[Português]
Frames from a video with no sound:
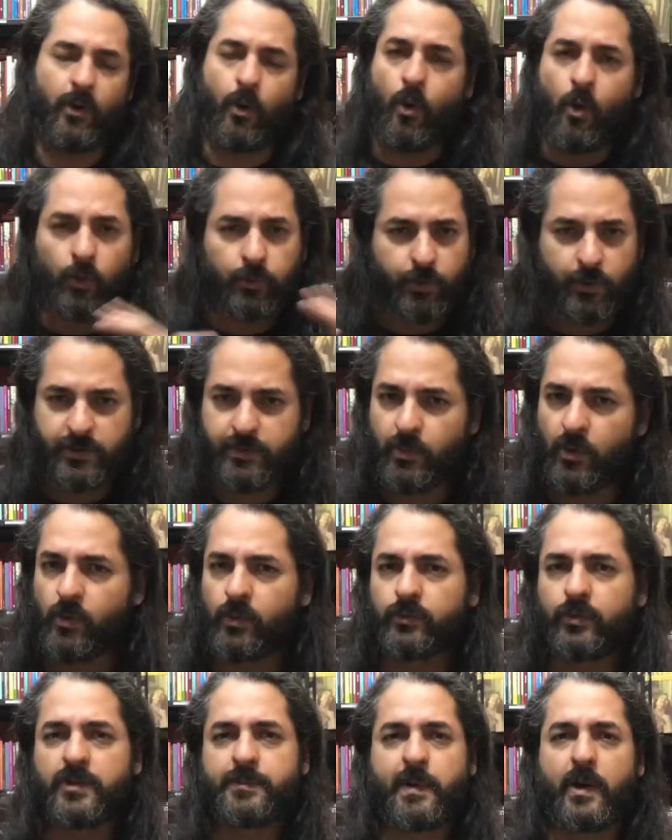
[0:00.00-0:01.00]
outros
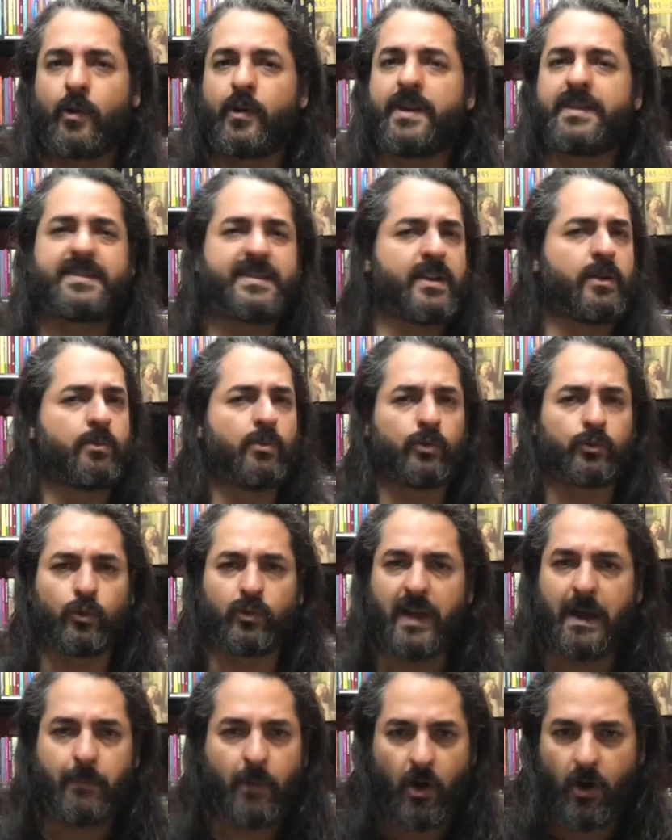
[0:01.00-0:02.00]
mundos, para conhecer o
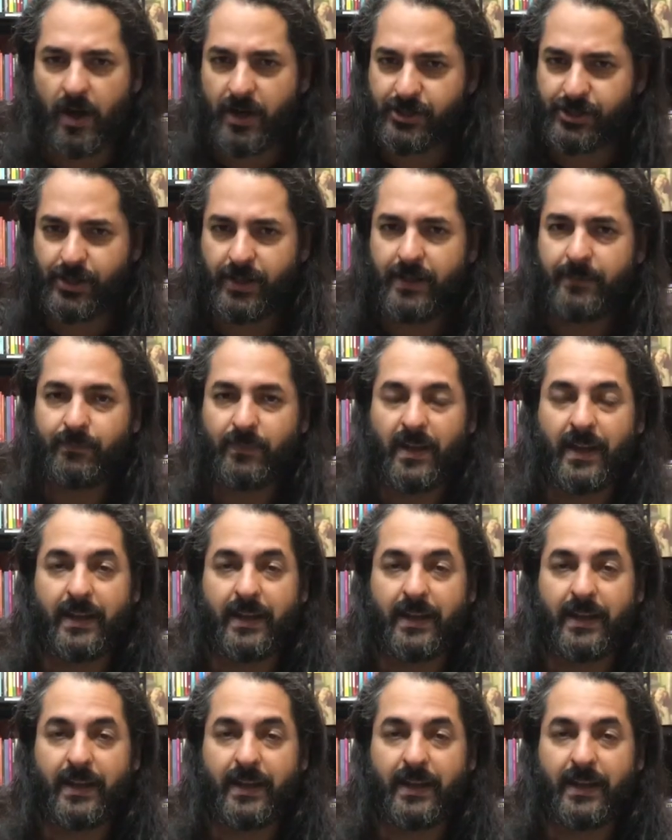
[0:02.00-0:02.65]
mundo da morte